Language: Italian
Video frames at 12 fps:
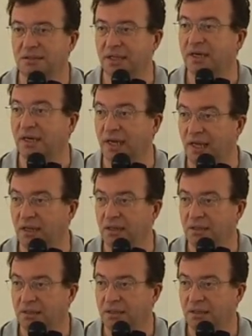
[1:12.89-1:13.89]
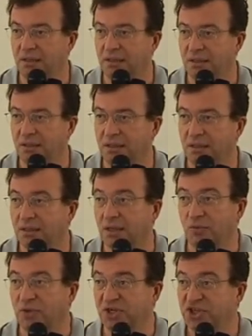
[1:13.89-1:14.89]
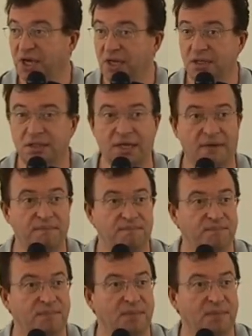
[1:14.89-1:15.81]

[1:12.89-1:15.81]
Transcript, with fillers: del re, che è una scelta,